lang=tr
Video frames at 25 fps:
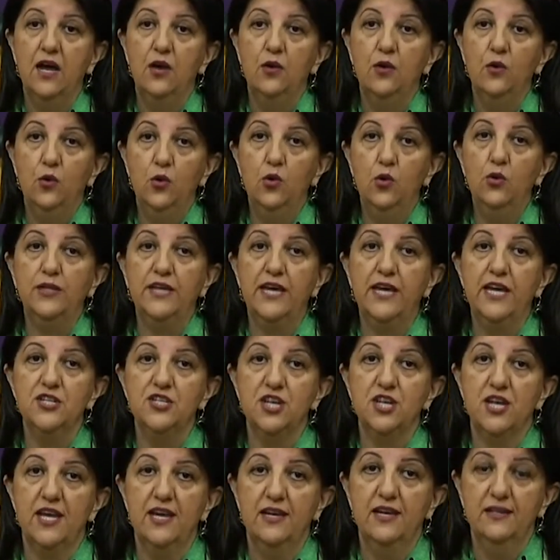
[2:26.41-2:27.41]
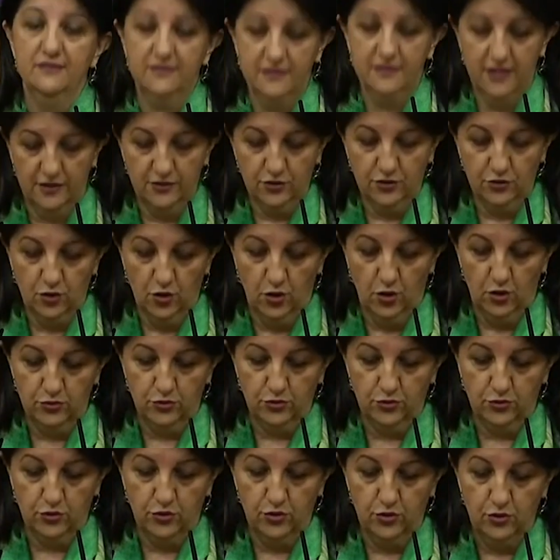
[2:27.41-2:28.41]
ülkece tanık
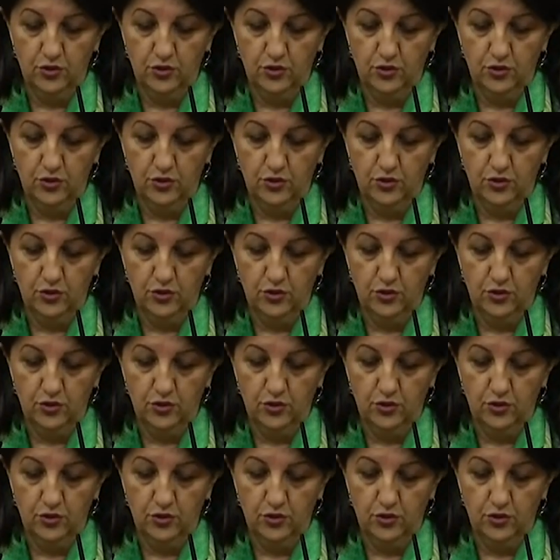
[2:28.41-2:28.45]
olduk.